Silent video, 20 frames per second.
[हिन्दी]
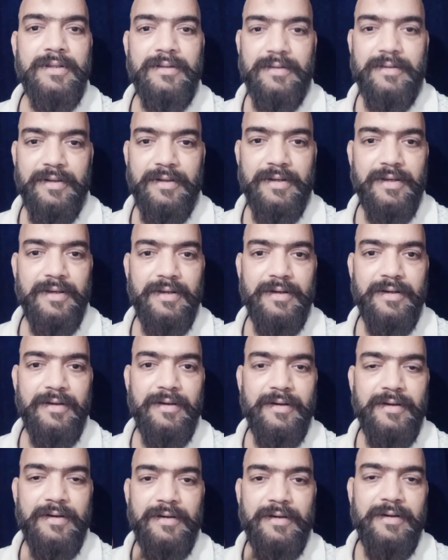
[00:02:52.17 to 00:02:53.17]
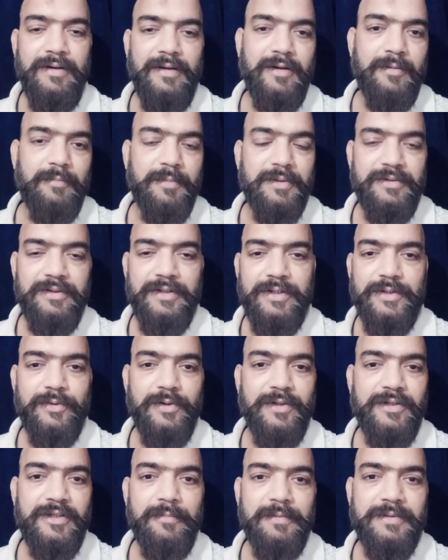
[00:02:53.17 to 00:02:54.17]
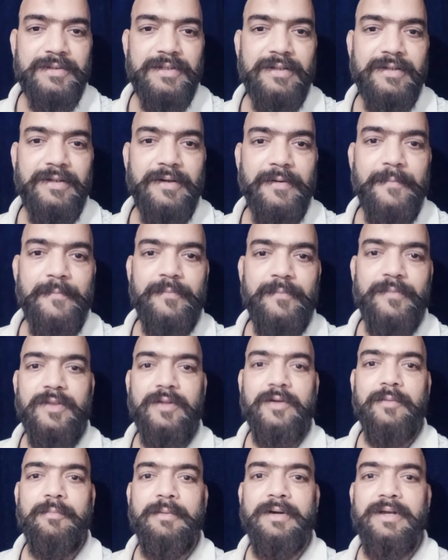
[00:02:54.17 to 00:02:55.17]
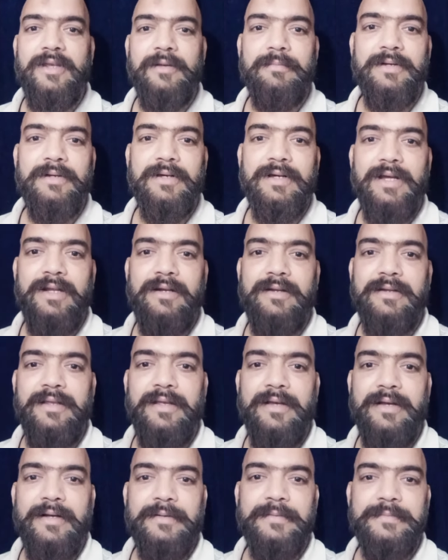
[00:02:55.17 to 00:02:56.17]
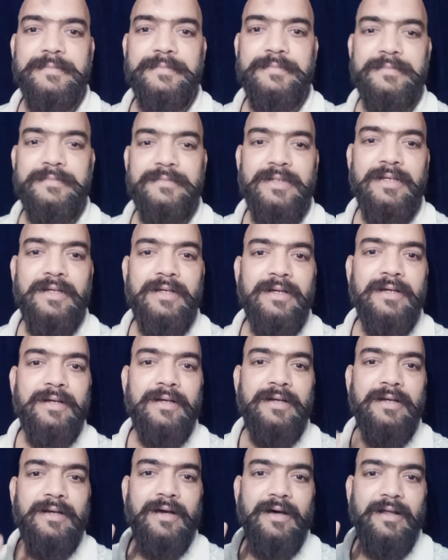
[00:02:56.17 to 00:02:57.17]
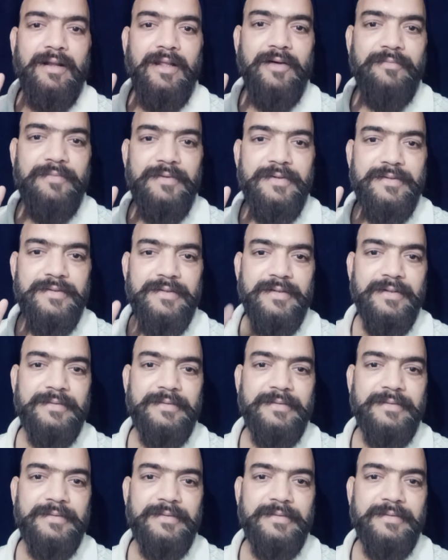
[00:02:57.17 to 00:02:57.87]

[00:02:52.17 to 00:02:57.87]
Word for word: ठीक है बस ये छोटा सा मकसद था बाकी अपना ख्याल रखिएगा अल्लाह हाफिज़